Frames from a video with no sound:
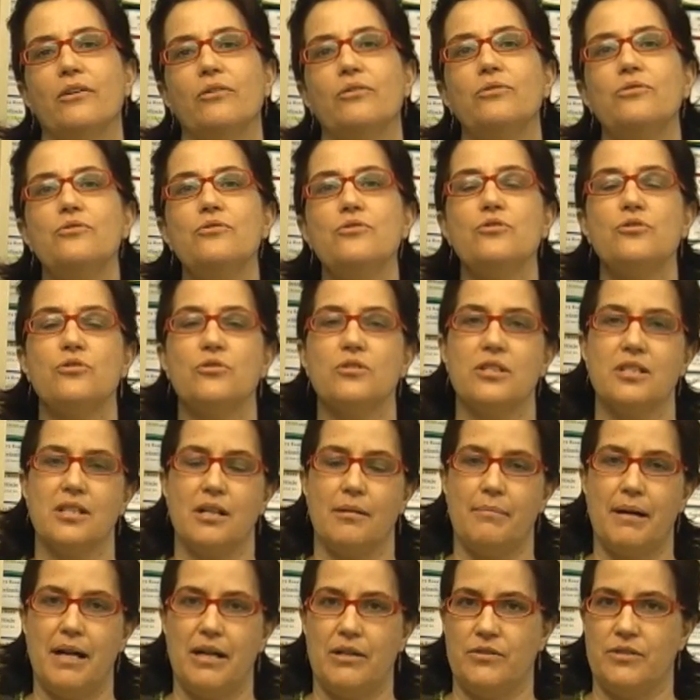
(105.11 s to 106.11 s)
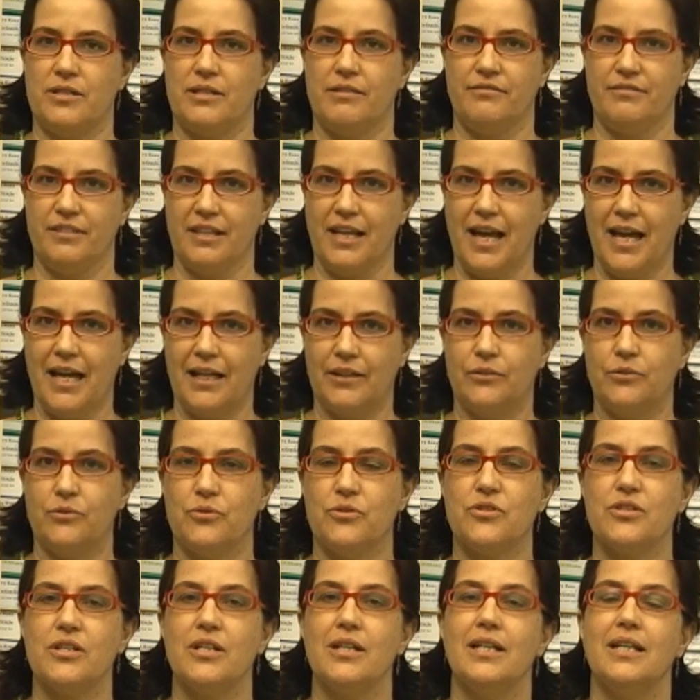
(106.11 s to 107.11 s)
Alguns dos trabalhos
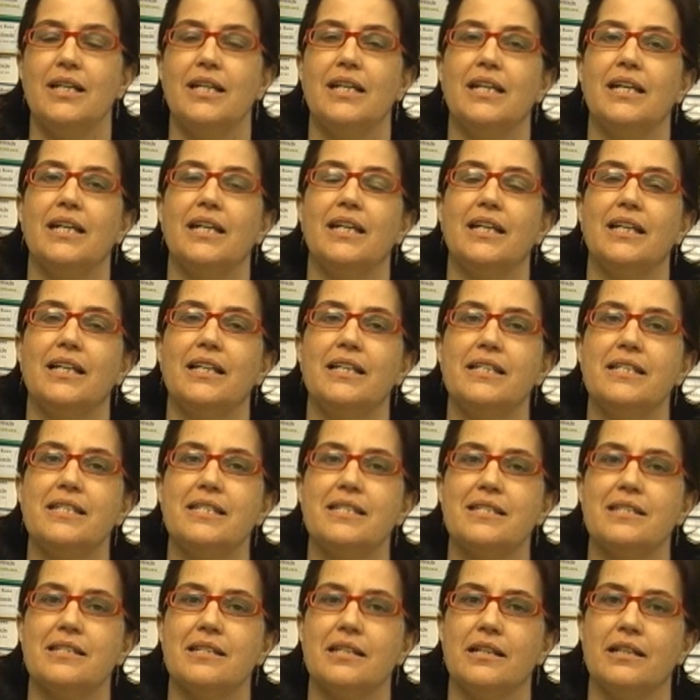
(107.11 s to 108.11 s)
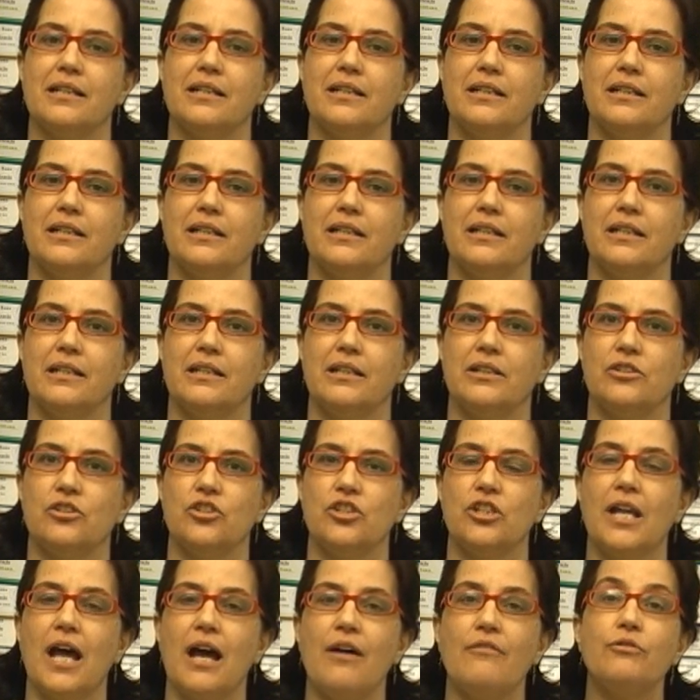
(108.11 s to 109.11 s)
enviados, eles eh,
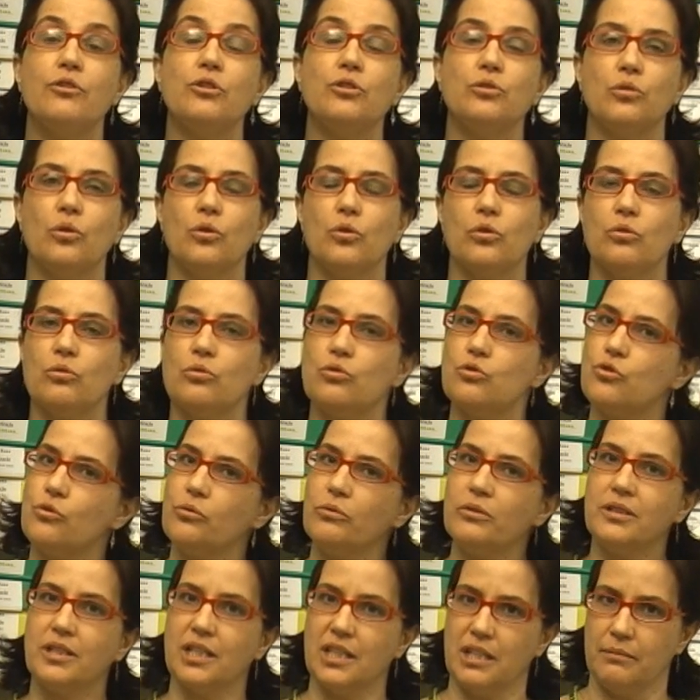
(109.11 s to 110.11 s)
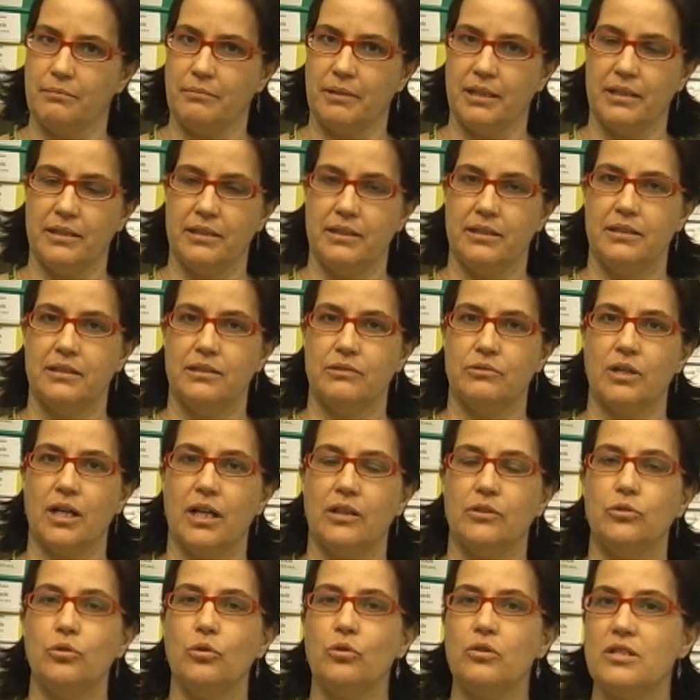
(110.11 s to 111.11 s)
giravam em torno de um tema. Então
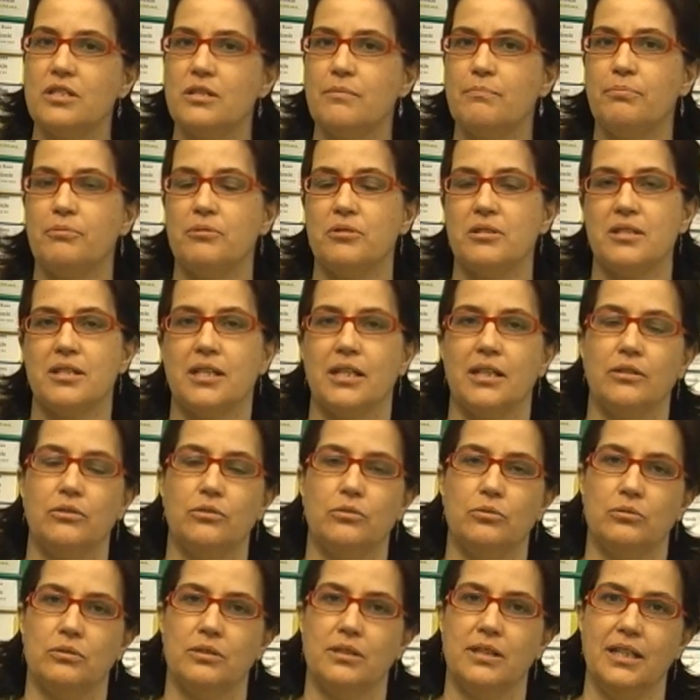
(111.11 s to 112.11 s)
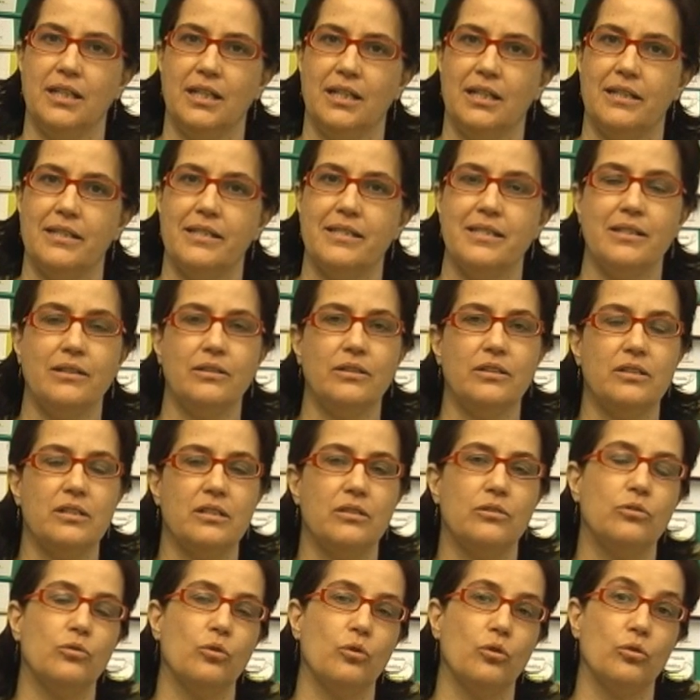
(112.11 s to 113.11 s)
14% deles em,
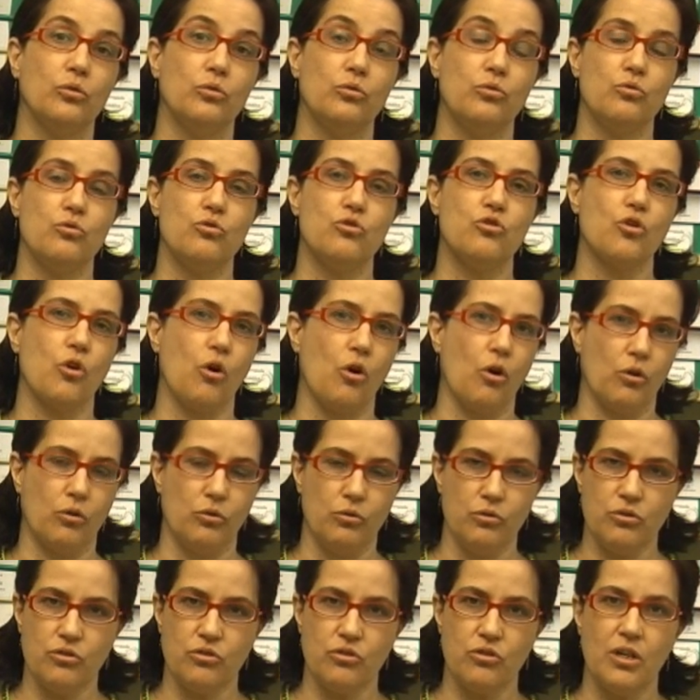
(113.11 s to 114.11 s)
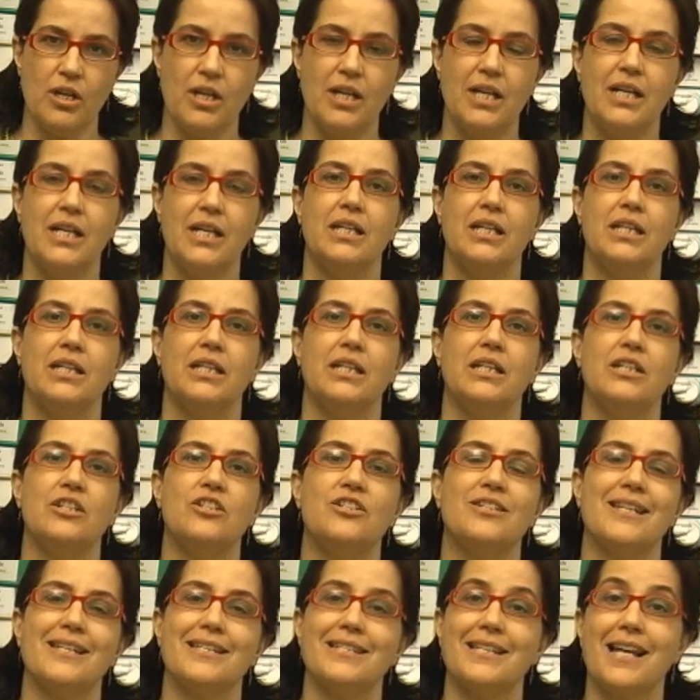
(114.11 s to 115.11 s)
em torno dos jogos e
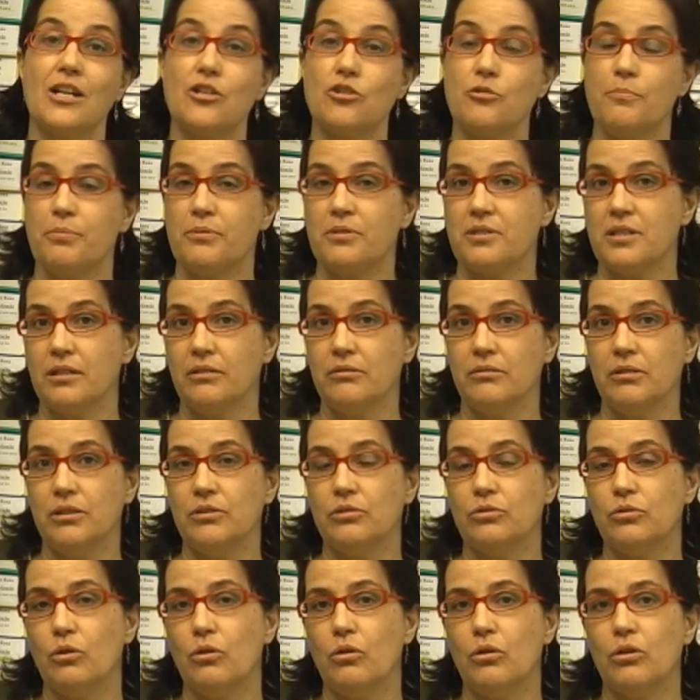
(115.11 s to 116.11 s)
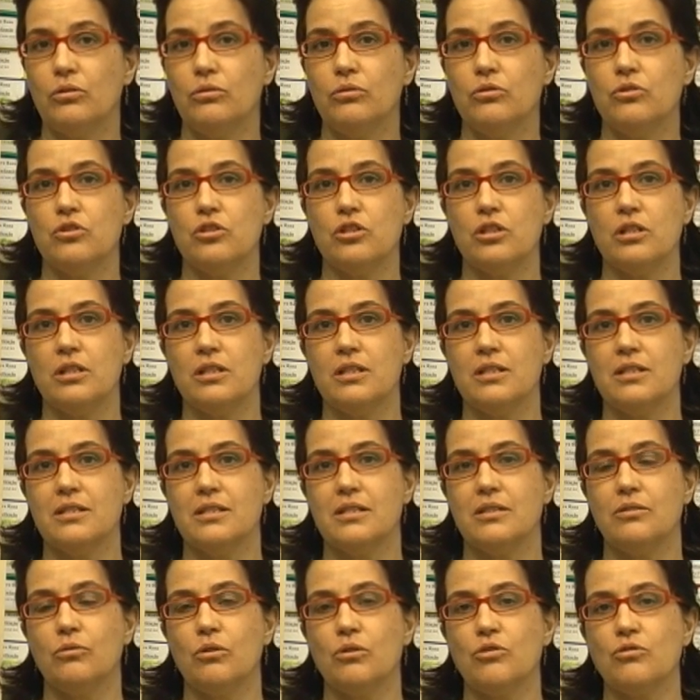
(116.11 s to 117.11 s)
17% em torno de
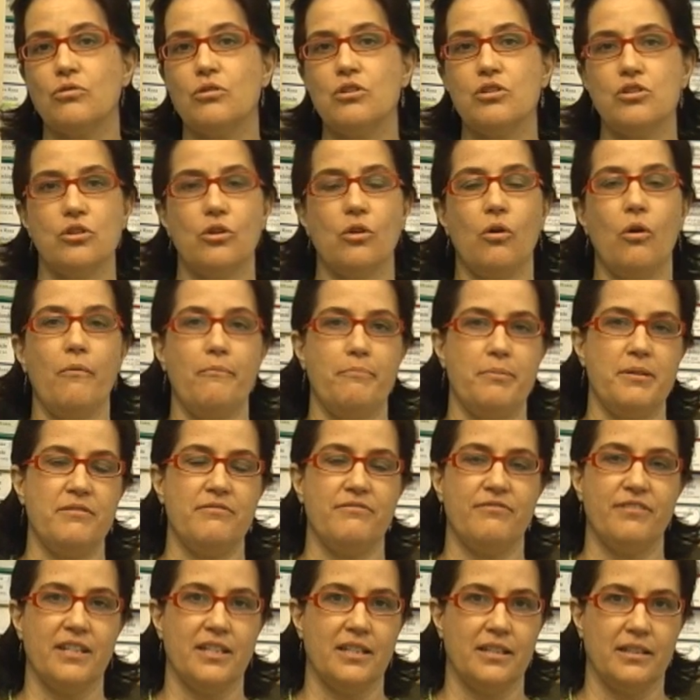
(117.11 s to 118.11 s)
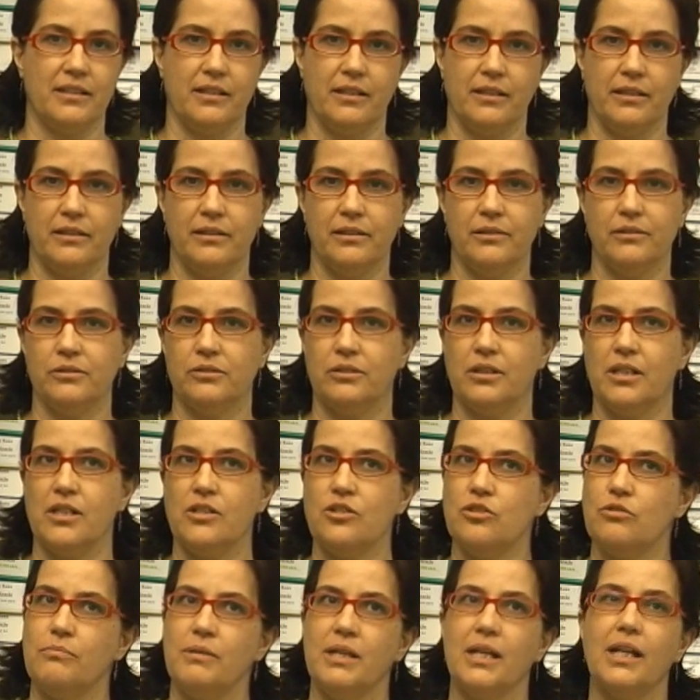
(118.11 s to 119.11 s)
situações de compra e venda, então
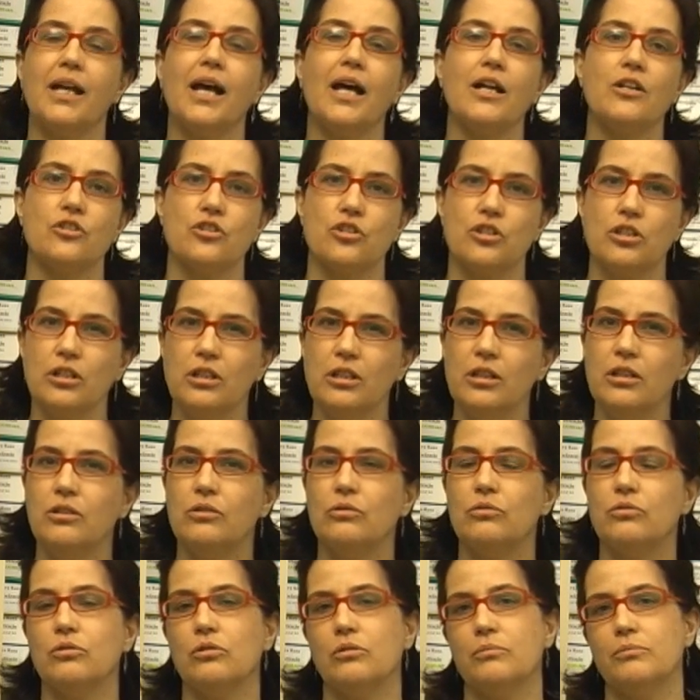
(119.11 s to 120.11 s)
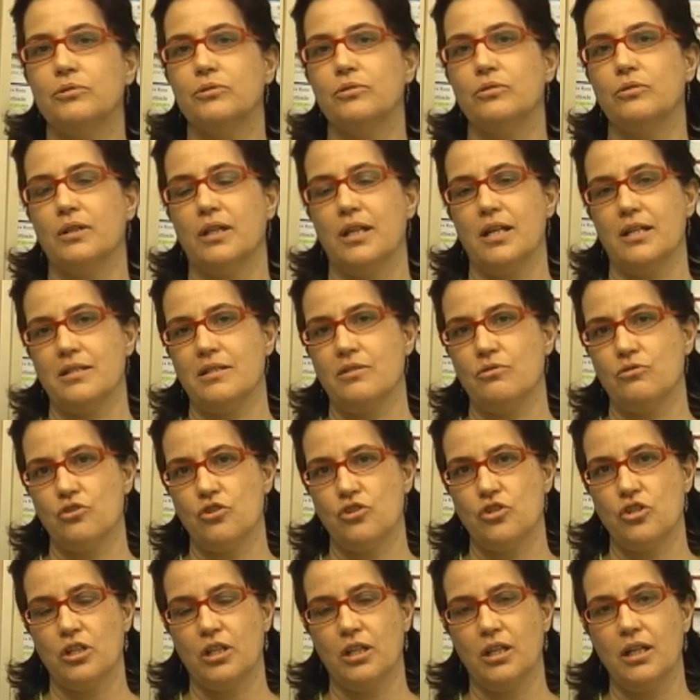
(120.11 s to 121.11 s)
desde mercadinho, como criação
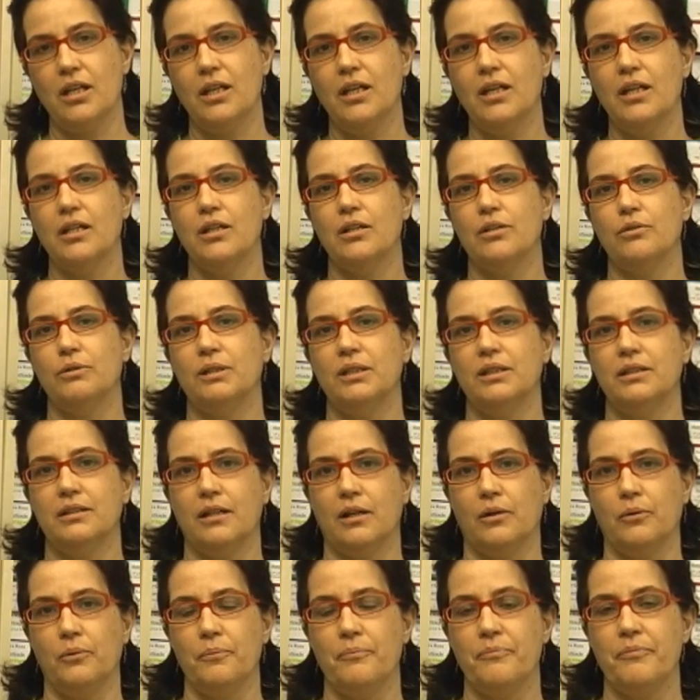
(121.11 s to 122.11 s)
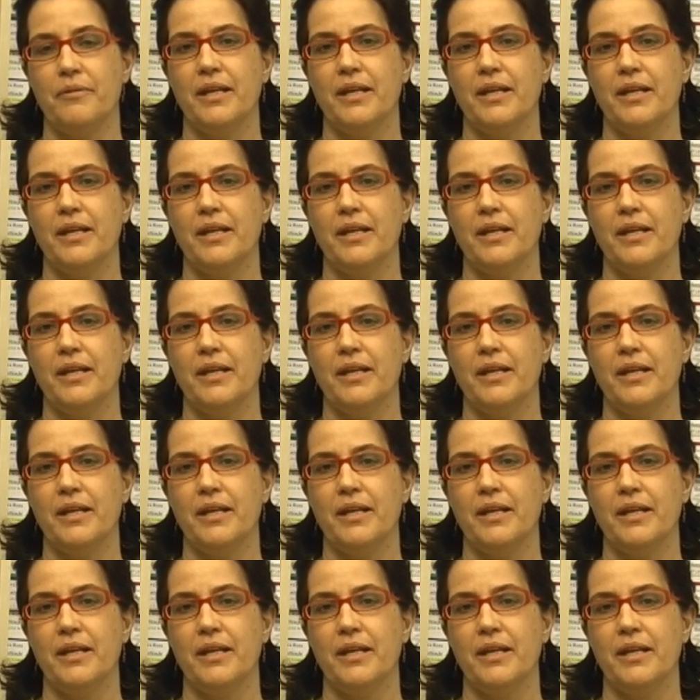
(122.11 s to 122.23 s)
de dinheiro e tal.